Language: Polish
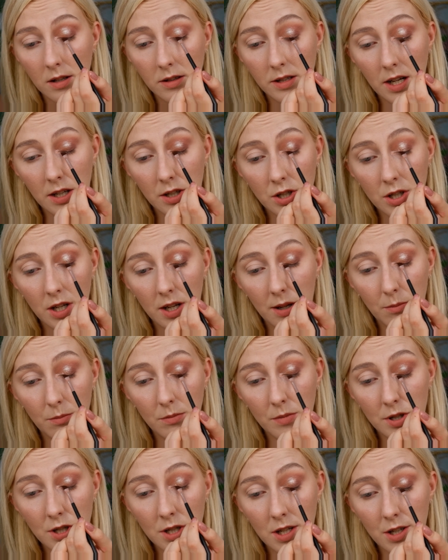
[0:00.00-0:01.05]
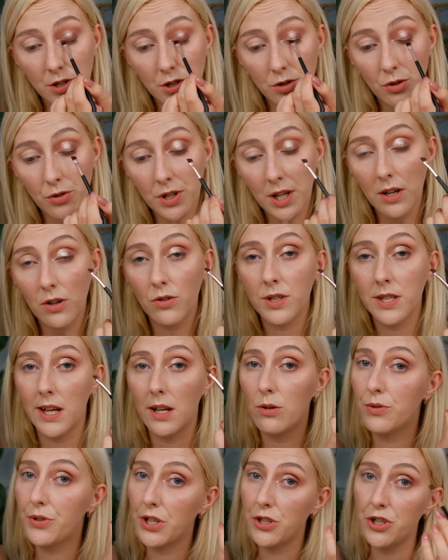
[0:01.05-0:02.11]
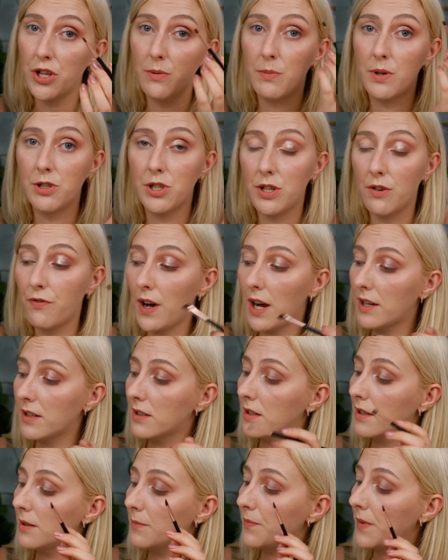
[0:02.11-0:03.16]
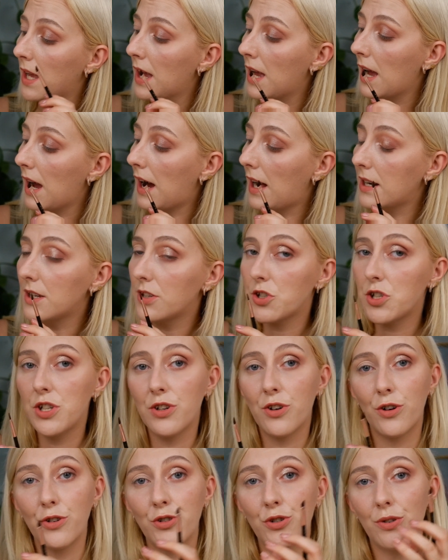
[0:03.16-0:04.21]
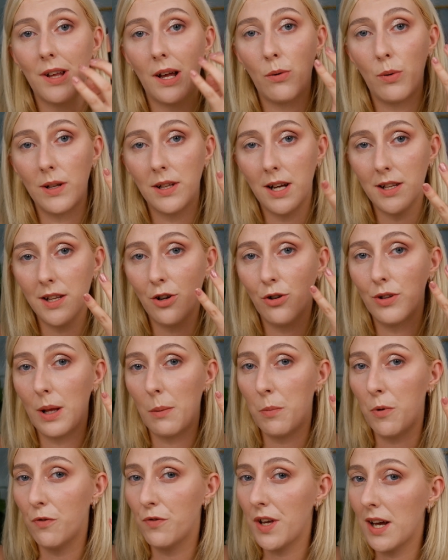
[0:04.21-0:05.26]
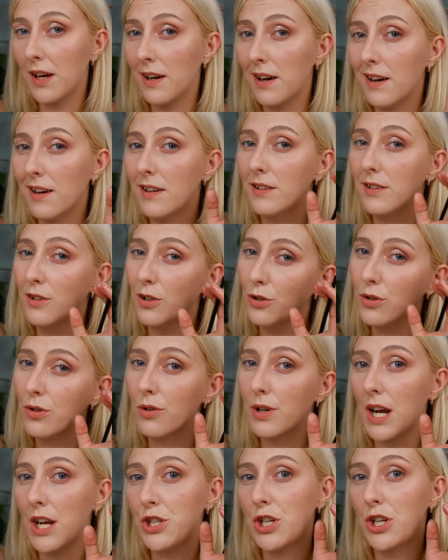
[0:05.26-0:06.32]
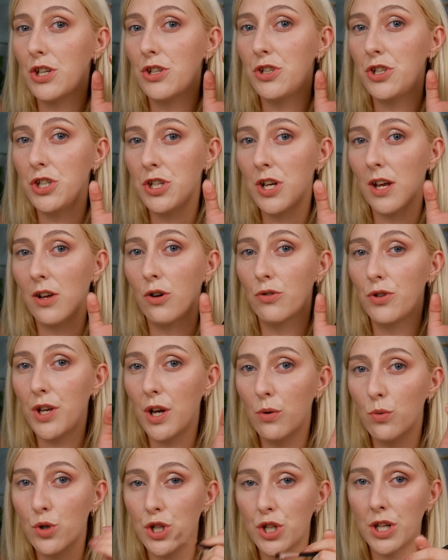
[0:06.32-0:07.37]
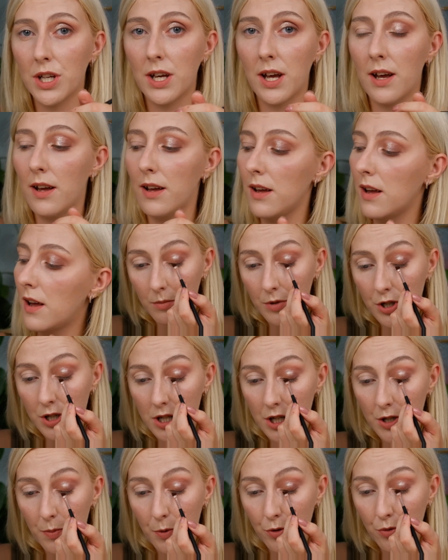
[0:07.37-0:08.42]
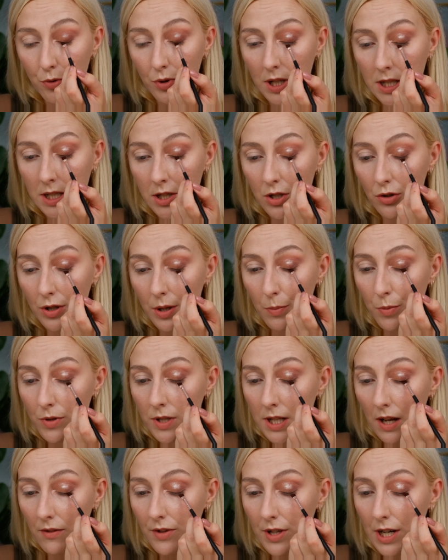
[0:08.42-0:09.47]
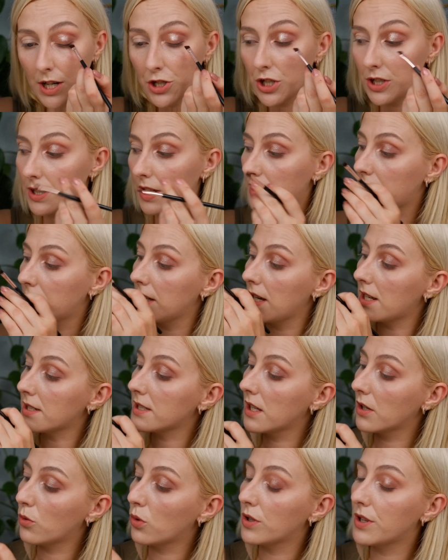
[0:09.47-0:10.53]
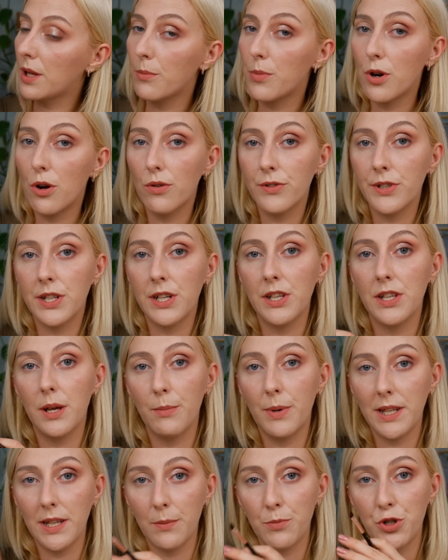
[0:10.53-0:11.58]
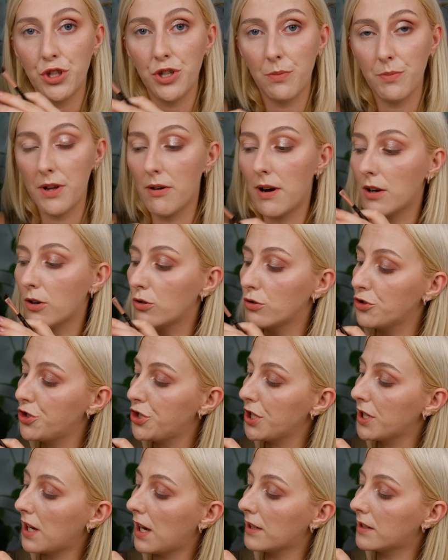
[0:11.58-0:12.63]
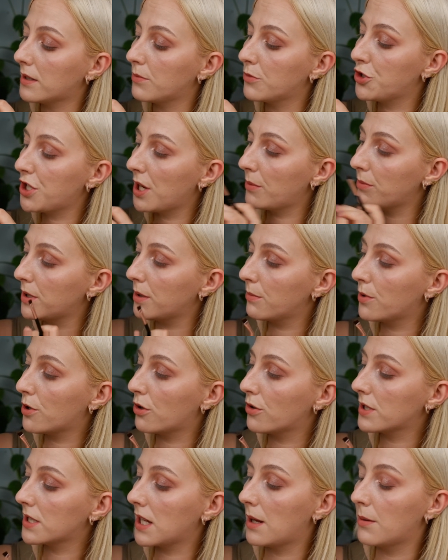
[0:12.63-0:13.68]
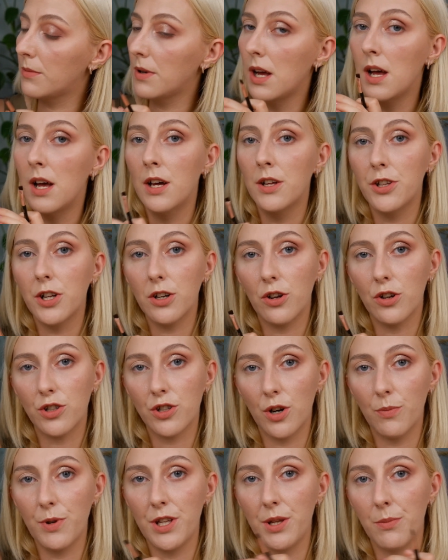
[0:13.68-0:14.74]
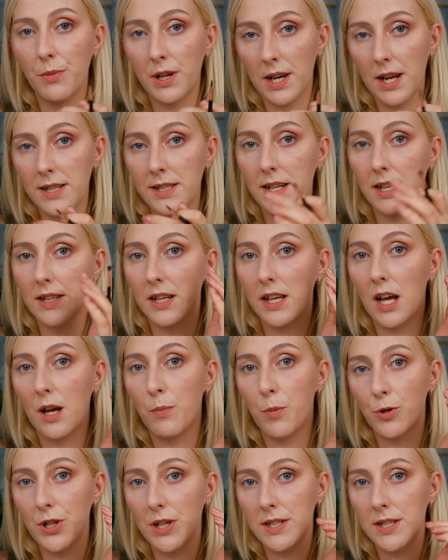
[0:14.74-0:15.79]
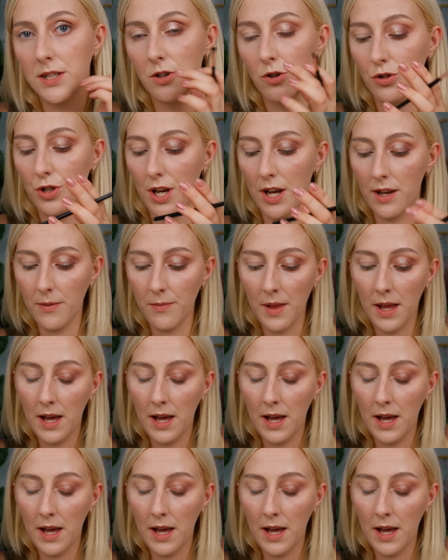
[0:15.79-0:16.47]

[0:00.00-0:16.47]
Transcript: Także myślę, że do tego celu ten cień będzie fajny ale jeśli chodzi o nakładanie go na powiekę, no to raczej dzisiaj go nie użyję. Myślę, że po drugiej stronie postawię raczej na te jasne, chłodne brązy, nie będę przyciemniała kącika tym ciemnym brązem, tylko zrobię nim kreskę tak jak po tej stronie.